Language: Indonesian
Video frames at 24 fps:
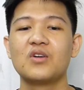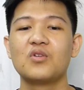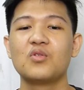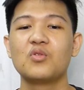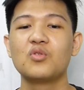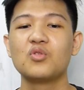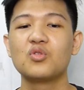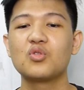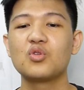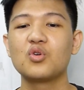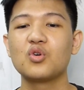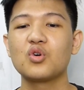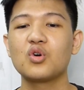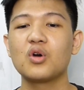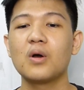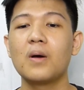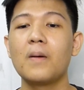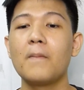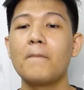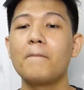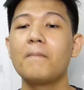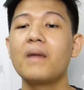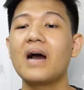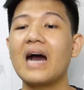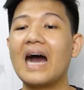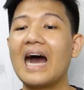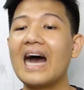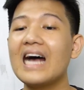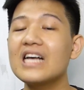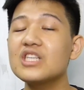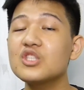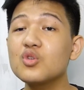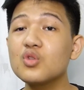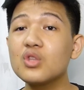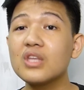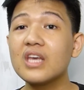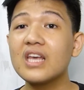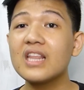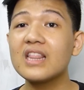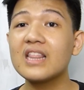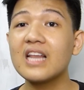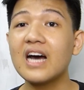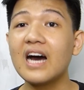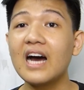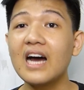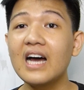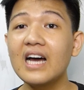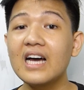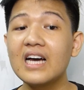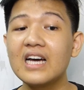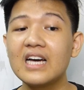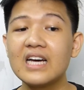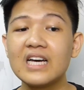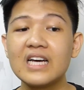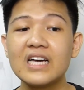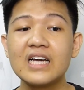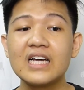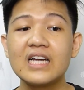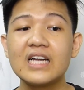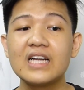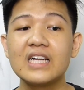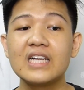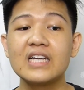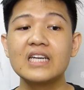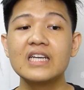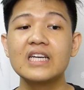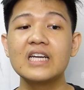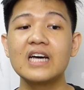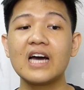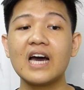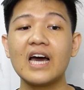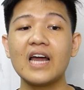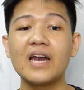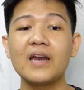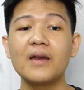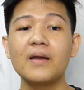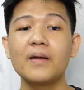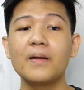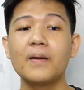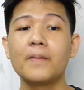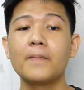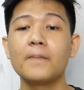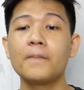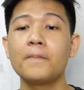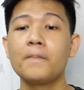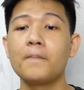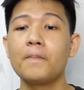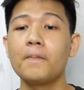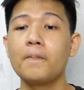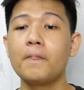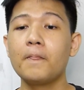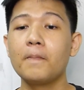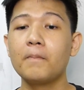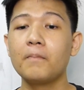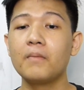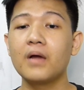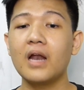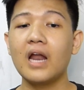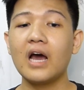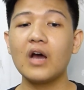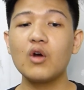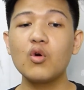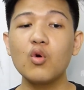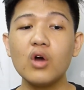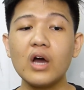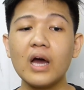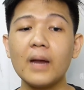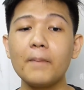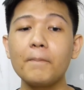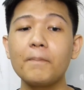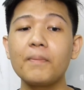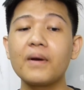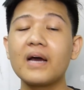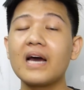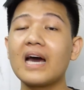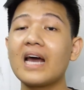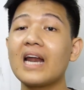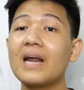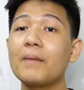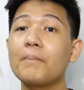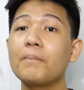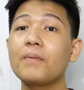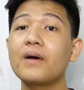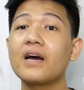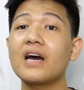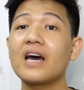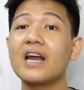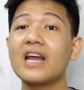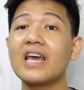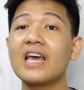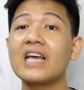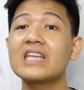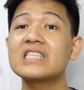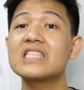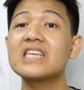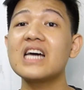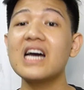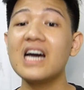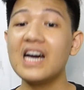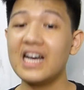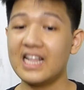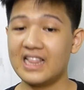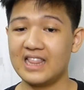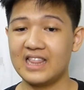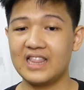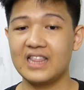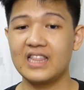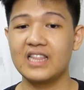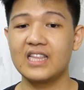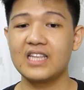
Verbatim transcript: untuk menghasut kita dengan melakukan perkara-perkara yang jahat.